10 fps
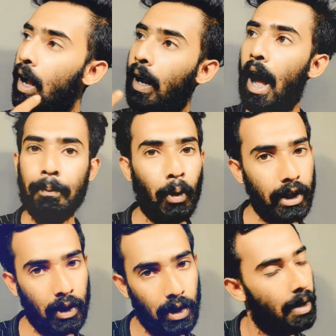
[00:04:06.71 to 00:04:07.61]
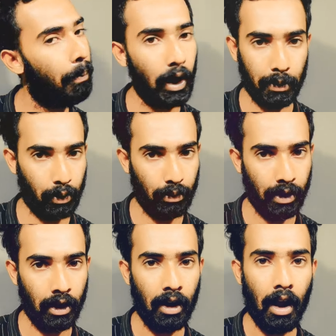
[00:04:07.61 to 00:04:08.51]
কাক পটি করলে পটি
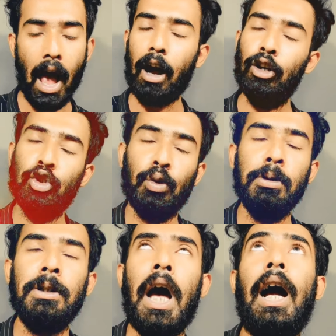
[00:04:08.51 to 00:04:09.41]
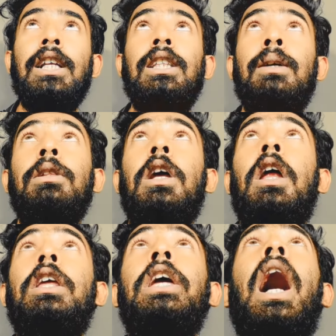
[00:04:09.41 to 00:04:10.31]
পড়বে এখন তুমি যদি আকাশের তালে
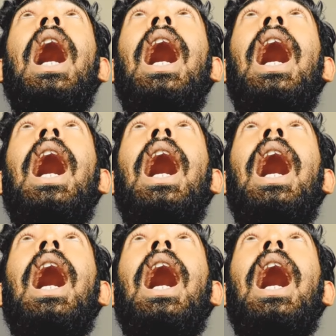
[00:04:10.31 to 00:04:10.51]
রিয়া